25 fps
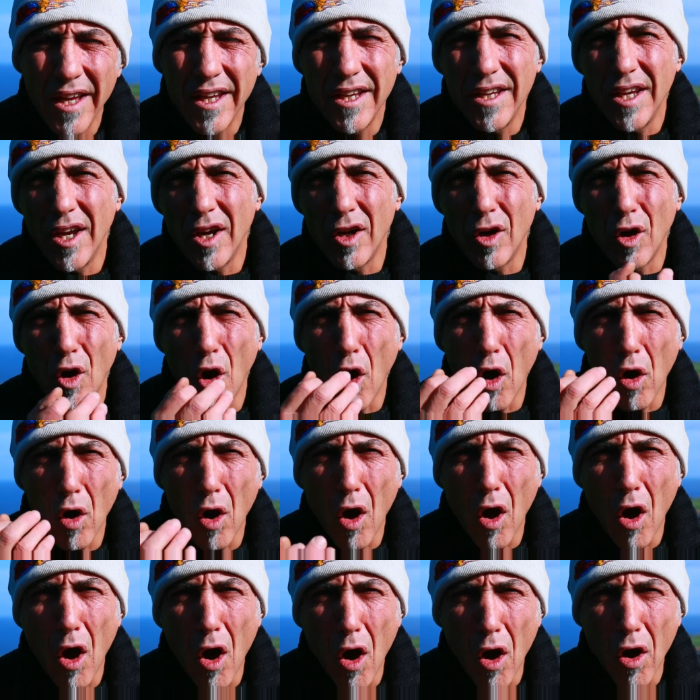i
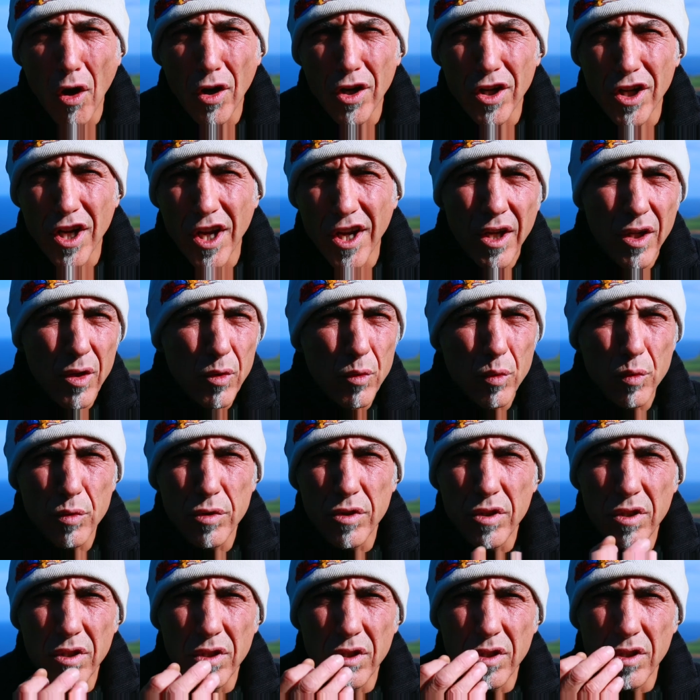colori,
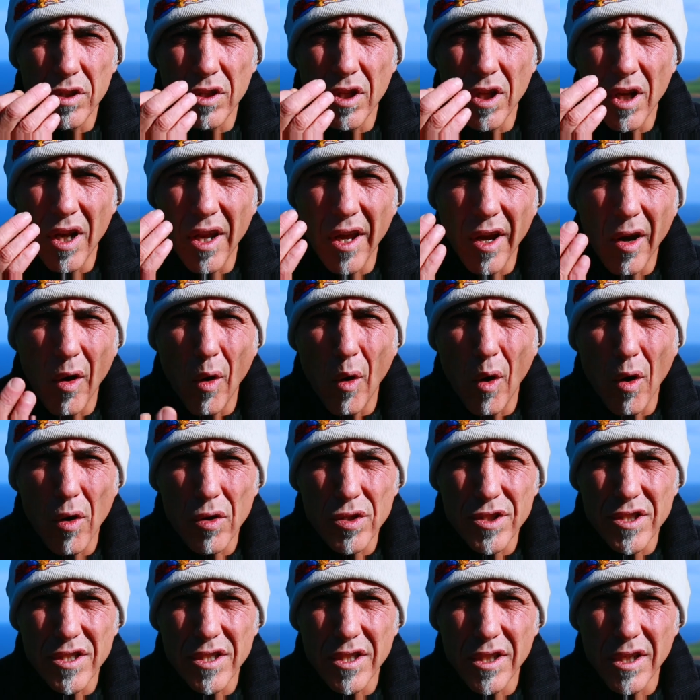tutte le
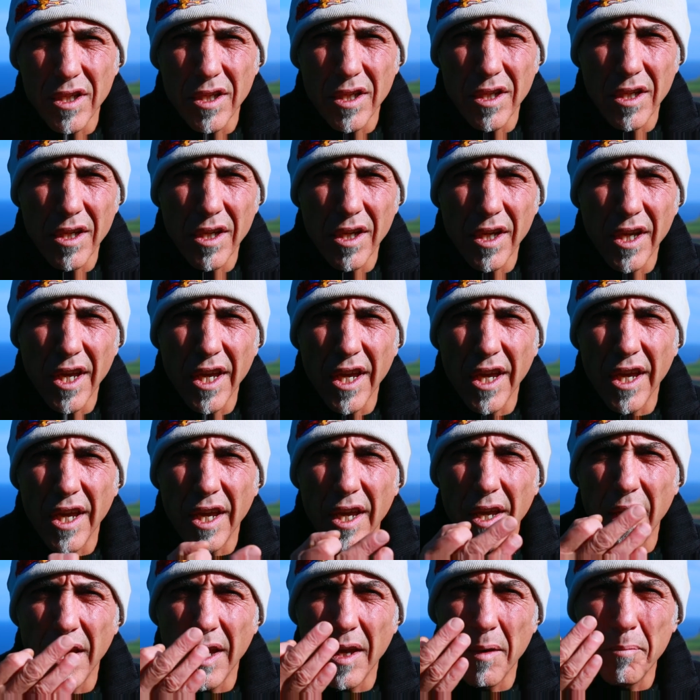cose
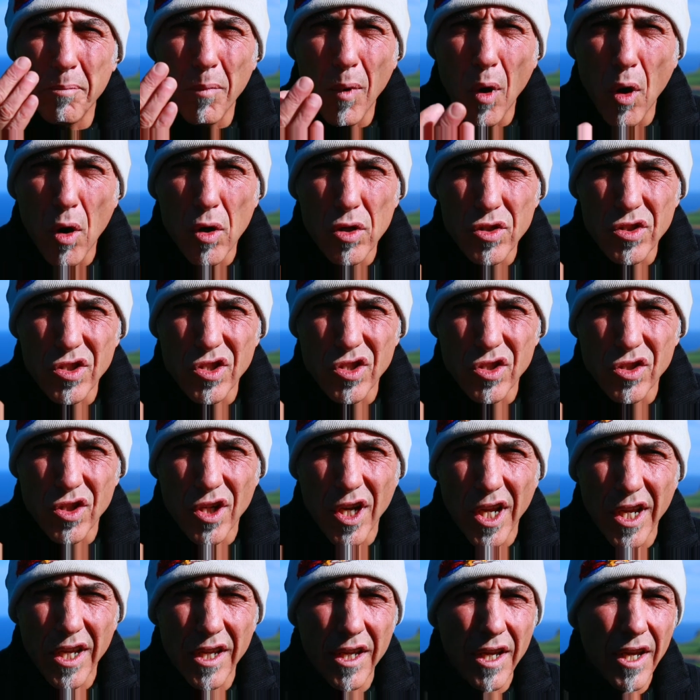che
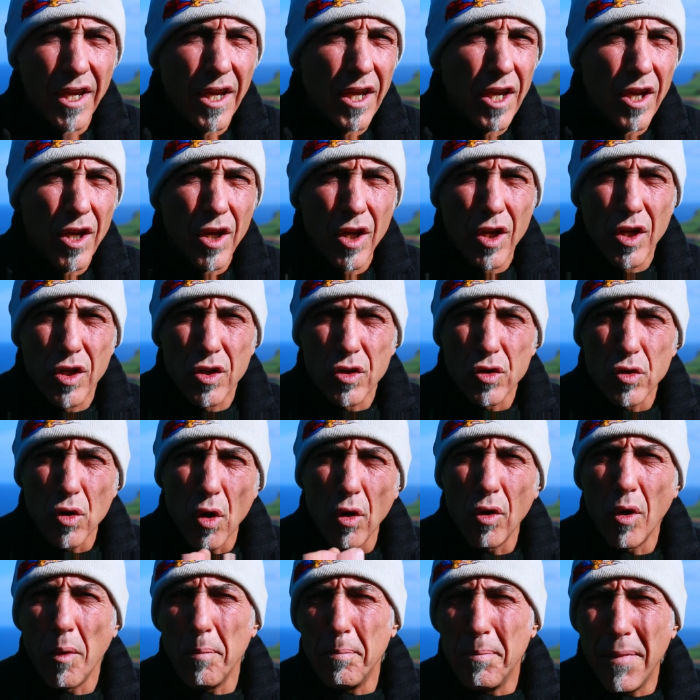mostri.
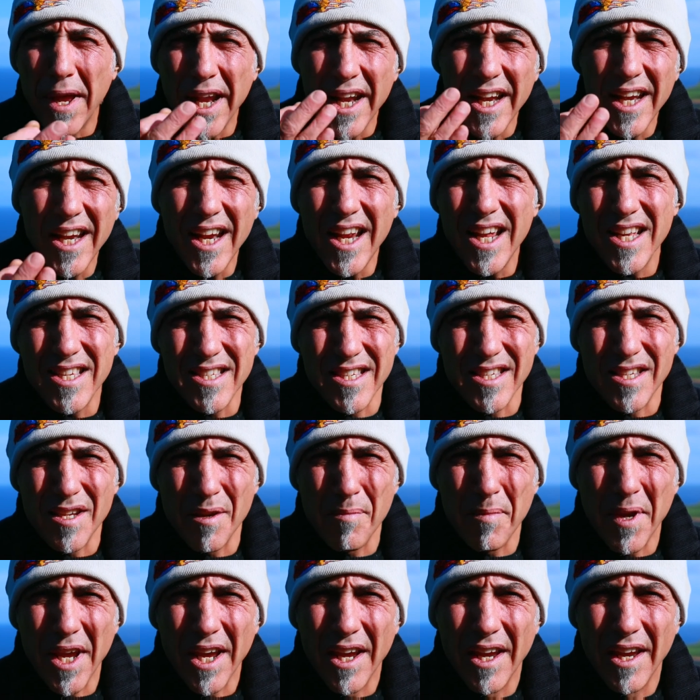Sono
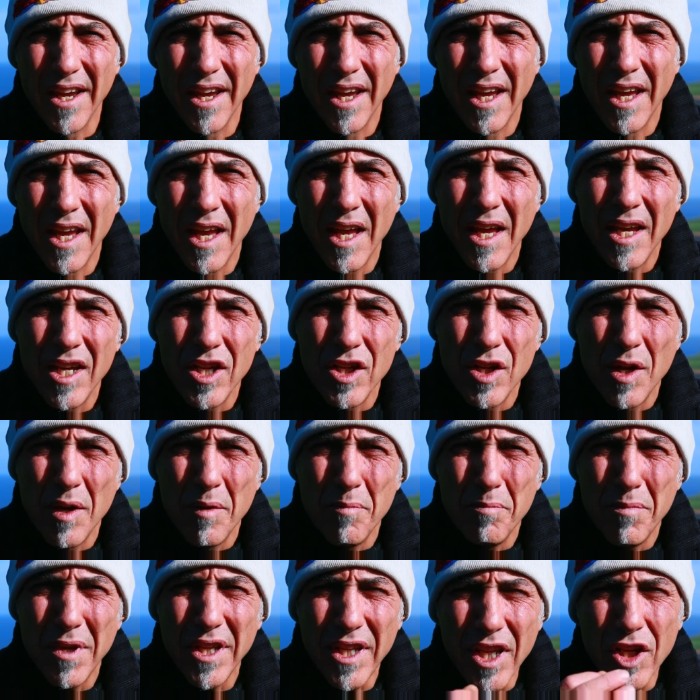bellissime.
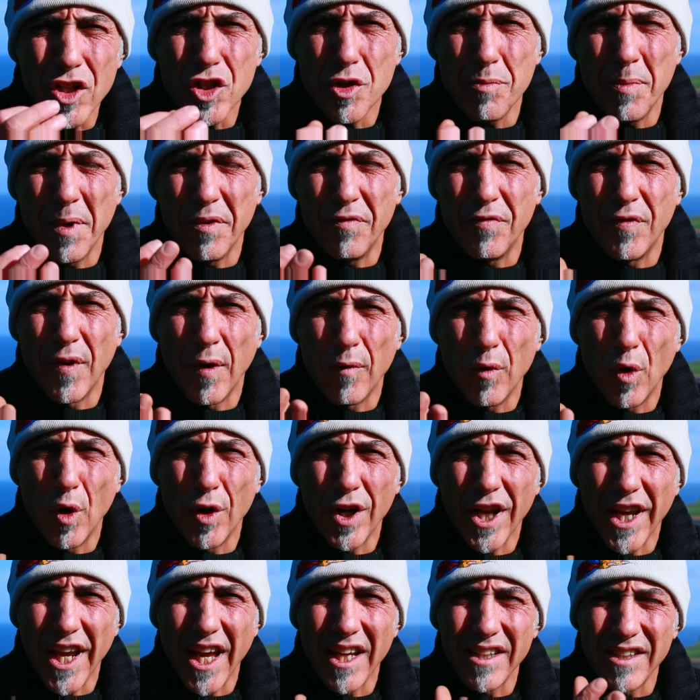Mi dici per
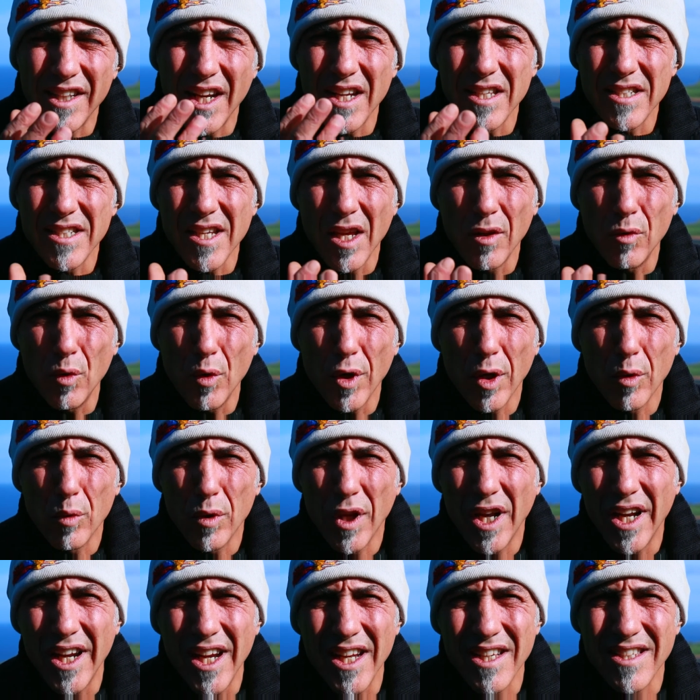favore che attrezzature
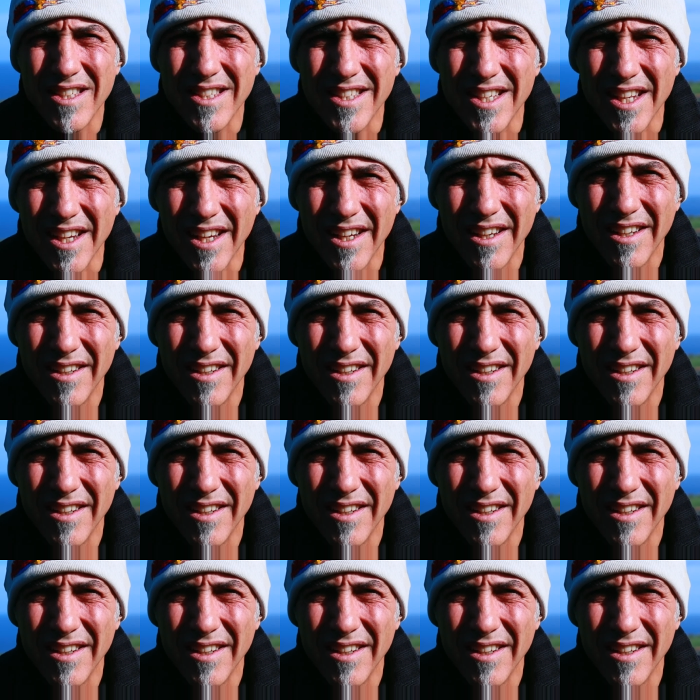utilizzi?